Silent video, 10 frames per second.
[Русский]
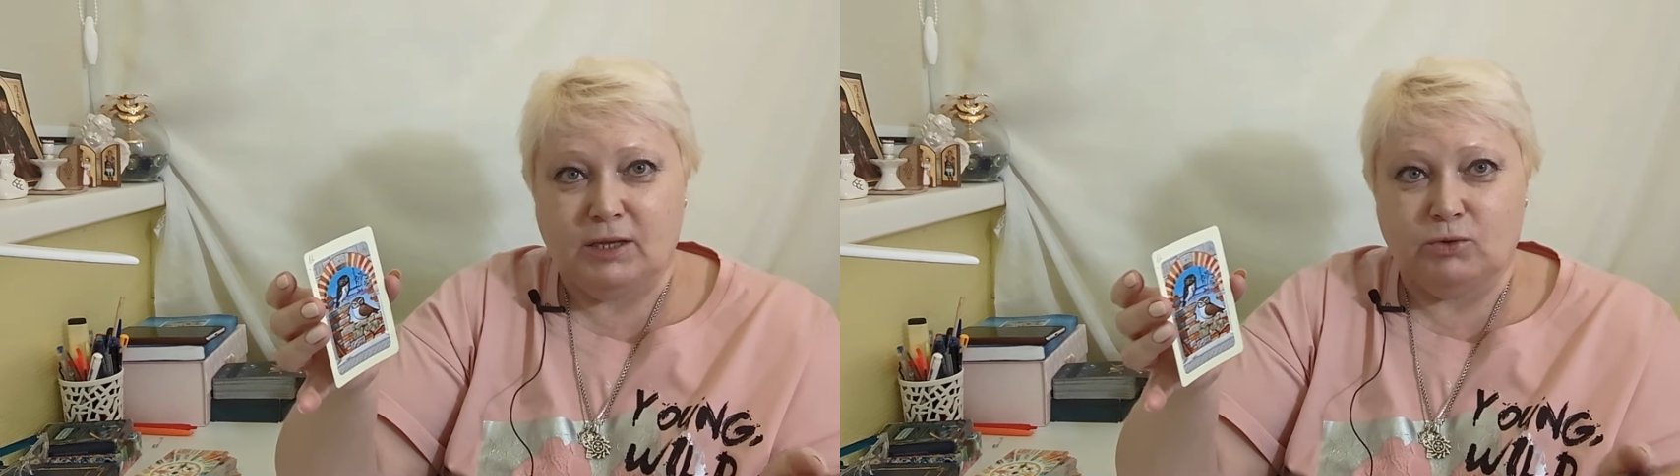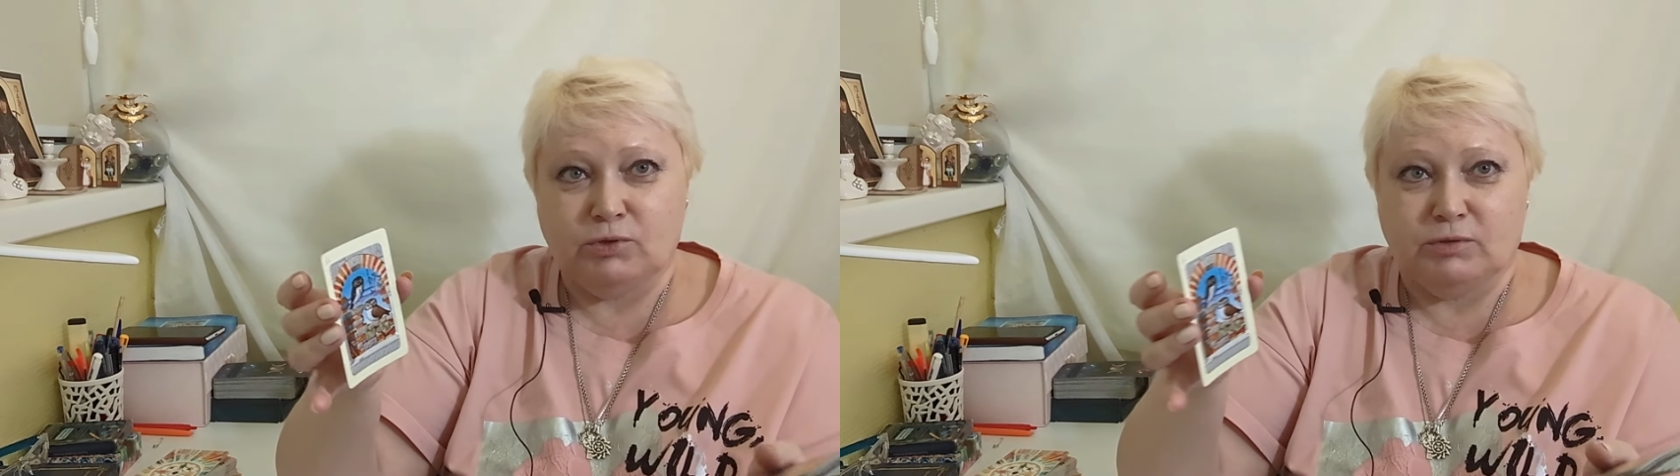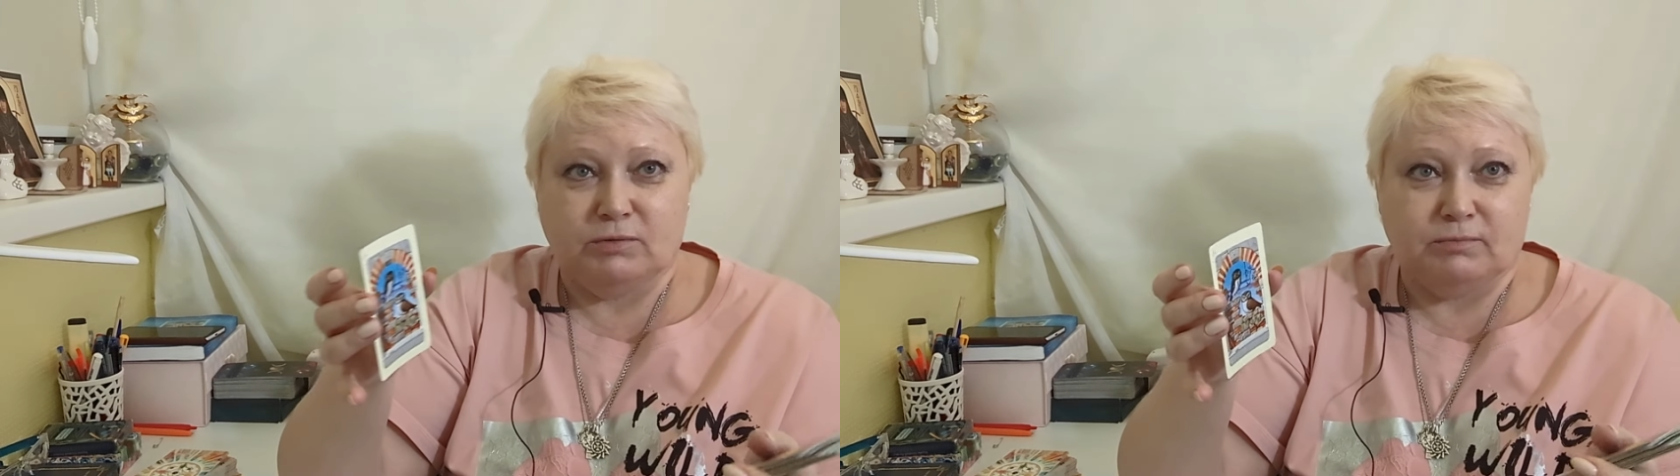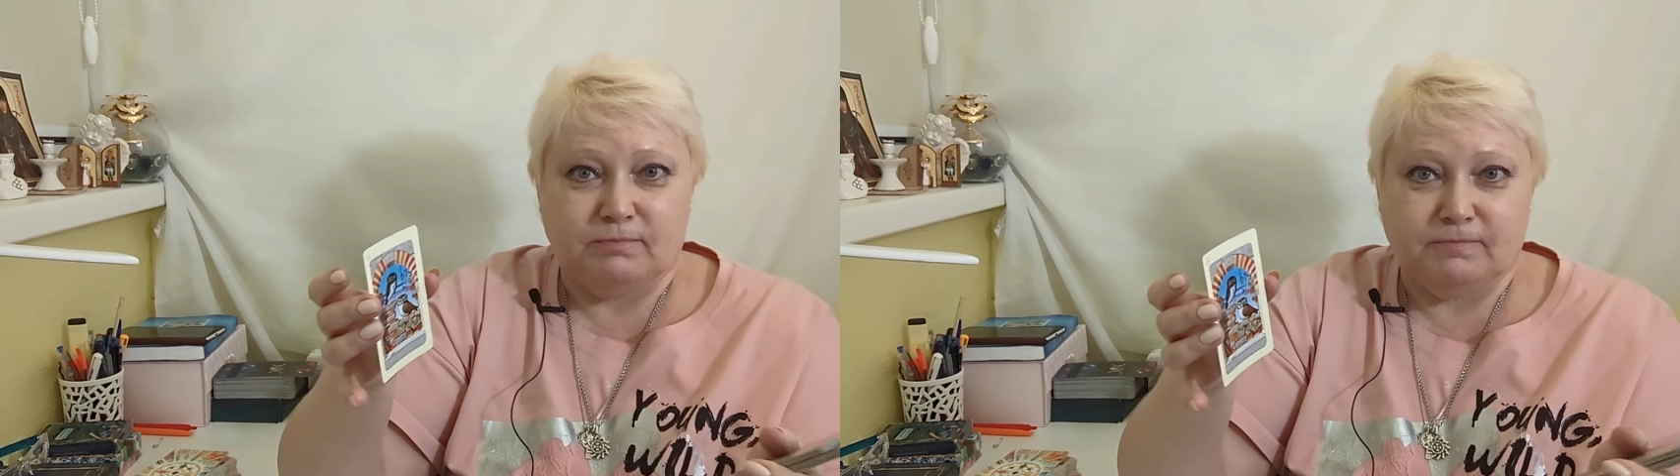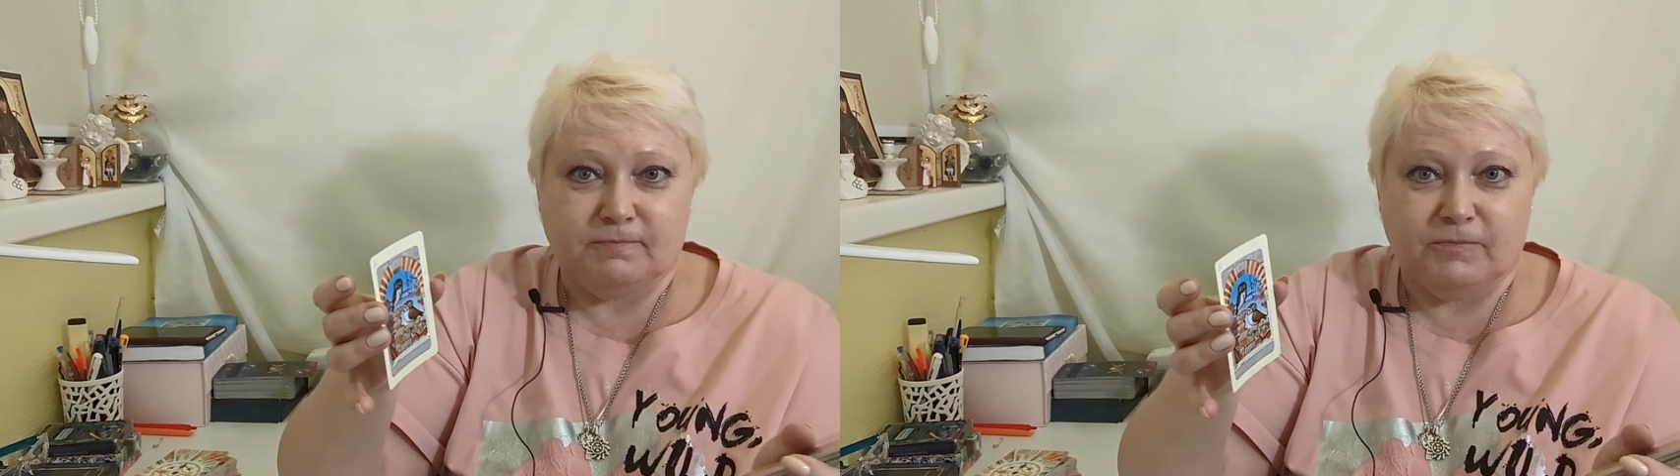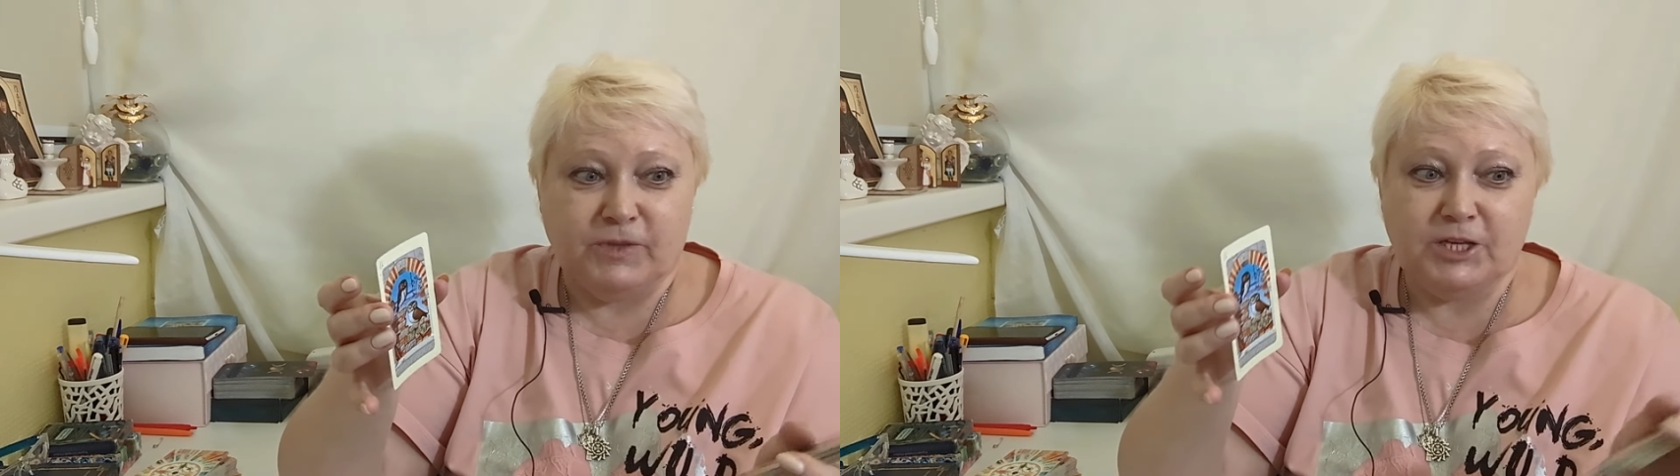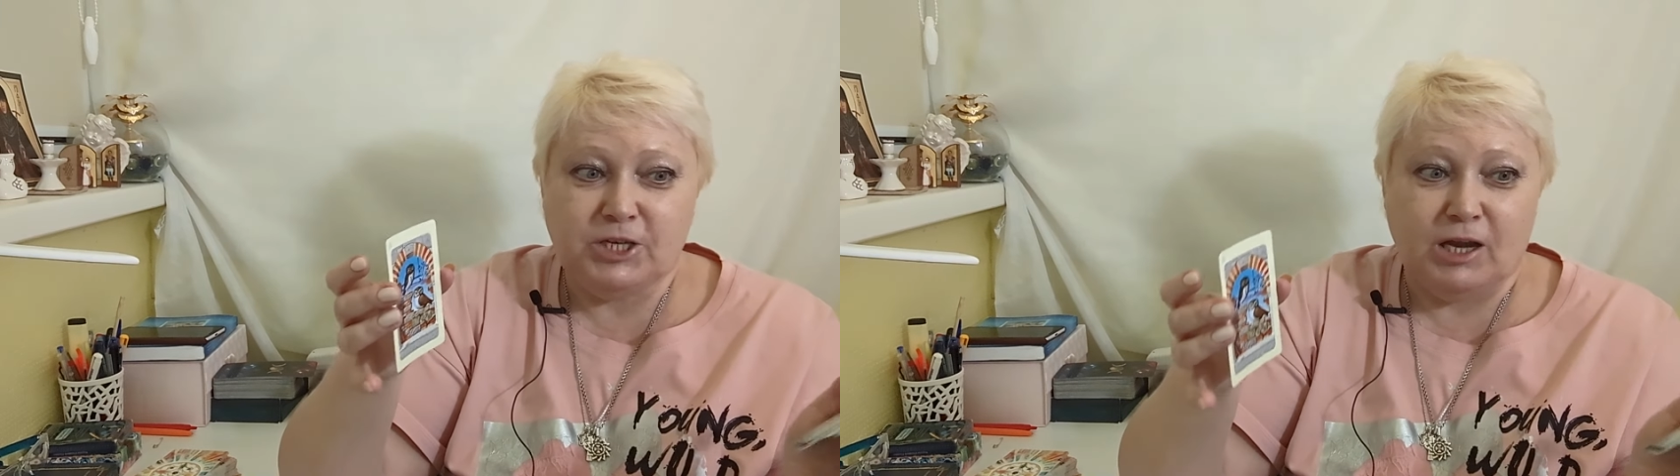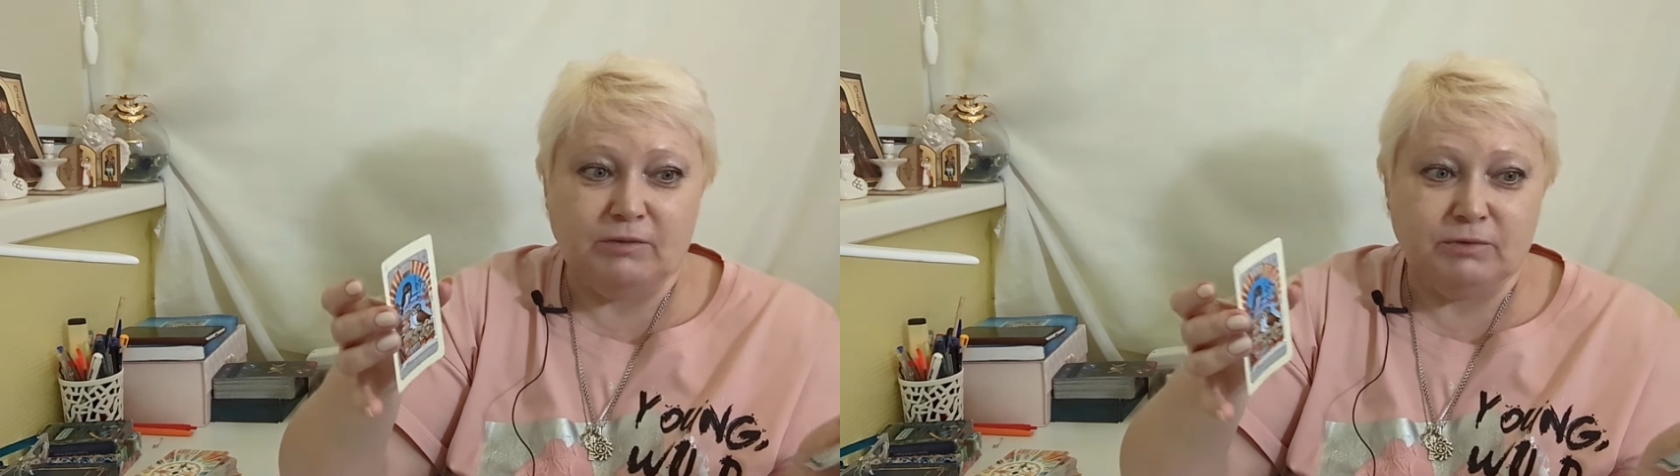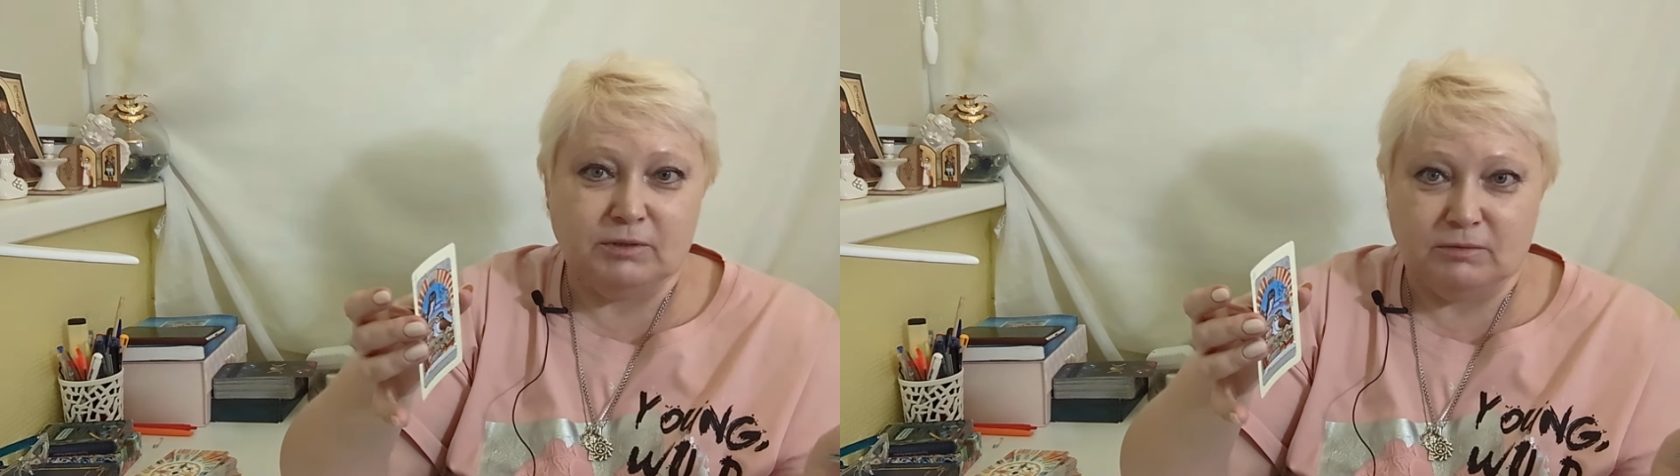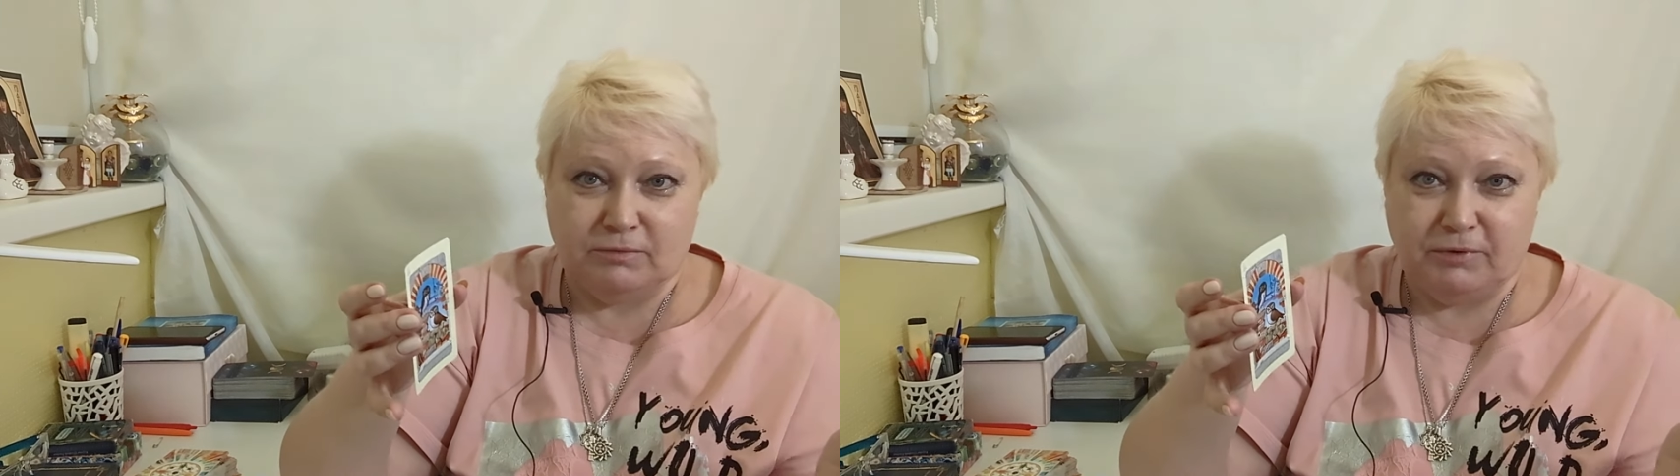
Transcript: То есть э, в начале вы